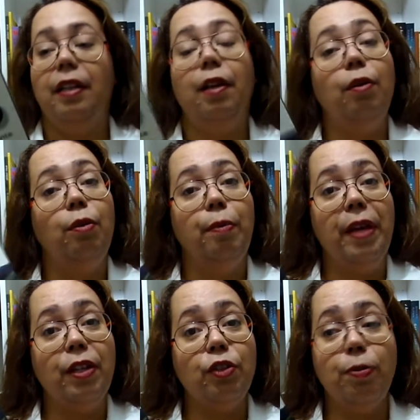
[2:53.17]
Então, um
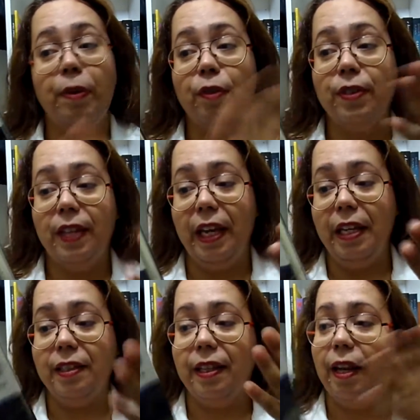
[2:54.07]
beijo para
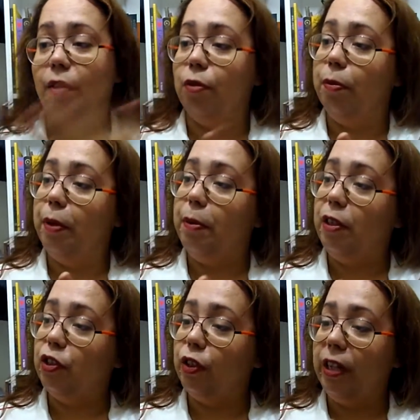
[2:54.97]
vocês. É um publi
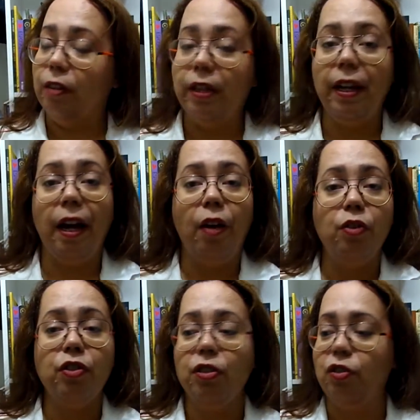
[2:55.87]
editorial da
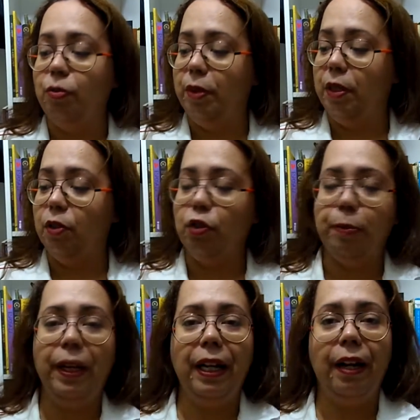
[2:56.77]
In-House, de um menino
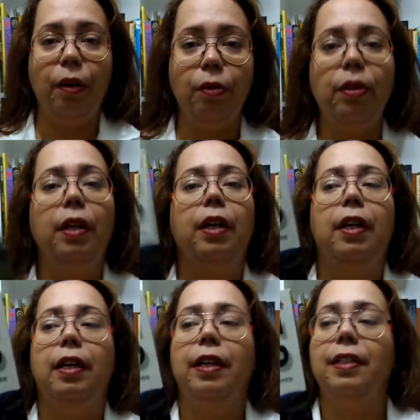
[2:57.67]
super legal
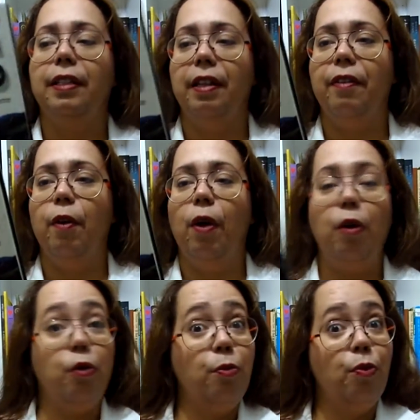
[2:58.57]
que escreveu
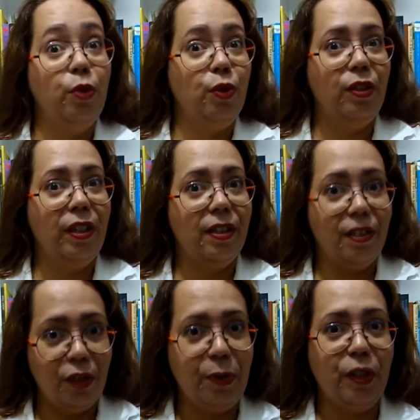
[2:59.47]
algo muito
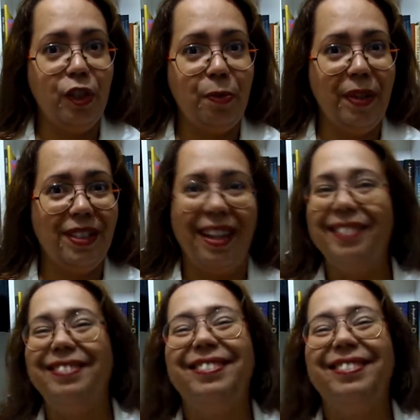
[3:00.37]
interessante para a gente pensar.